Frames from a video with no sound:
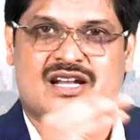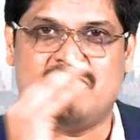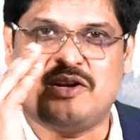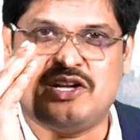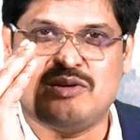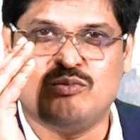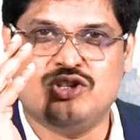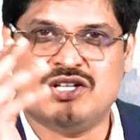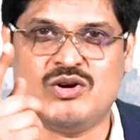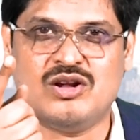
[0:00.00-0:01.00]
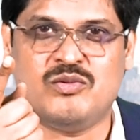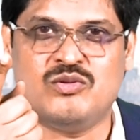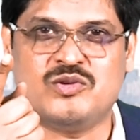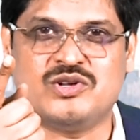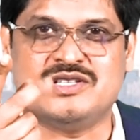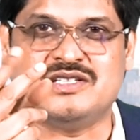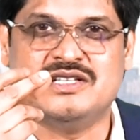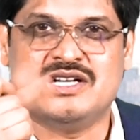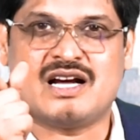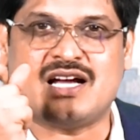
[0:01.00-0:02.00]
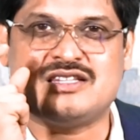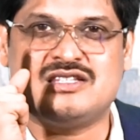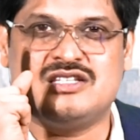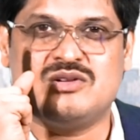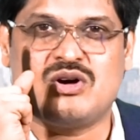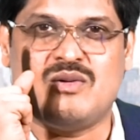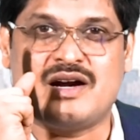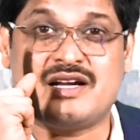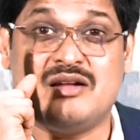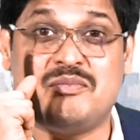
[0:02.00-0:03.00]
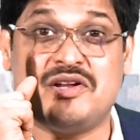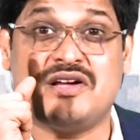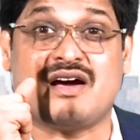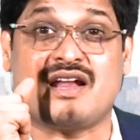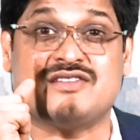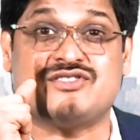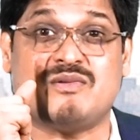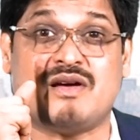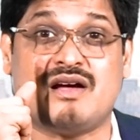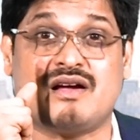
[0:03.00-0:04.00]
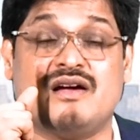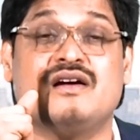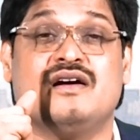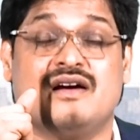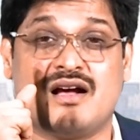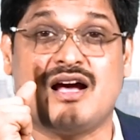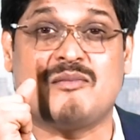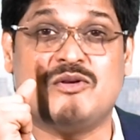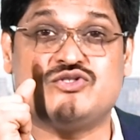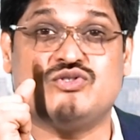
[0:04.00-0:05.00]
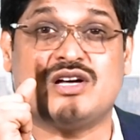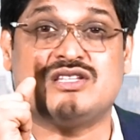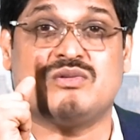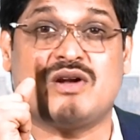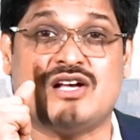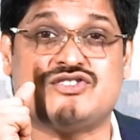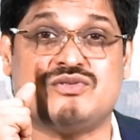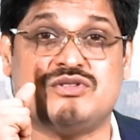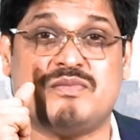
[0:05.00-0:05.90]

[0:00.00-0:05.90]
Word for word: நம்ம இன்னைக்கு முந்திக்கொள்ள போகும்பொழுது கத்தர் உங்கள் வாழ்க்கையில் பெரிய காரியம் செய்வாராங்க காட் பிளஸ் யூ கத்தர் உங்களை ஆசீர்வதி